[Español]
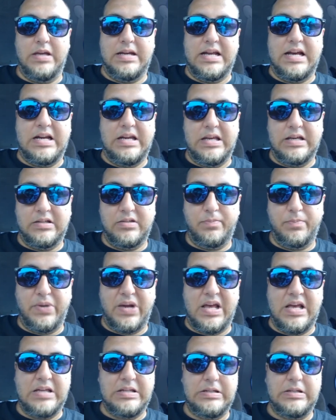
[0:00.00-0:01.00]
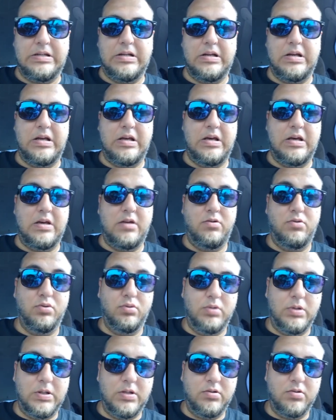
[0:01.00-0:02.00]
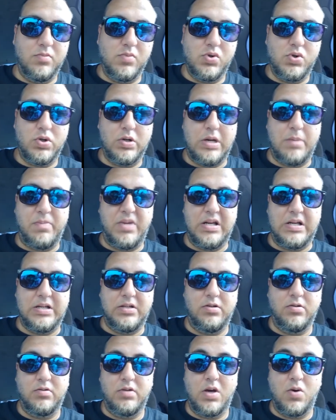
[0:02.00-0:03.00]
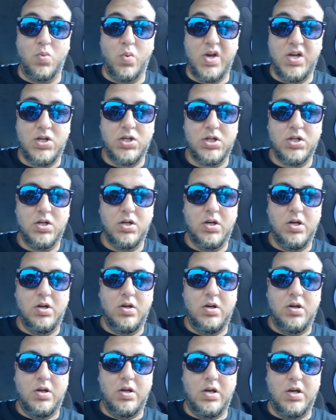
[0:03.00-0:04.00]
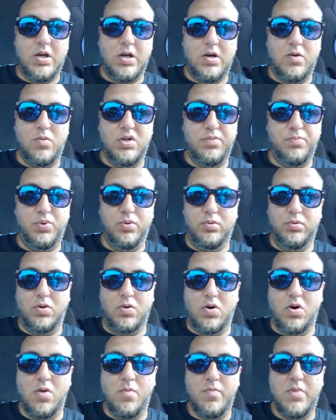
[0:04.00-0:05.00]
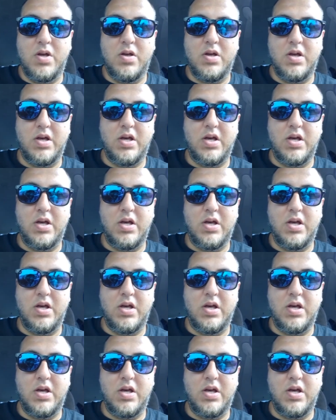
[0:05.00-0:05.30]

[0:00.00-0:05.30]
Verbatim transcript: en AliExpress. Eh, yo utilizo mucho la aplicación de Wish, wish.com.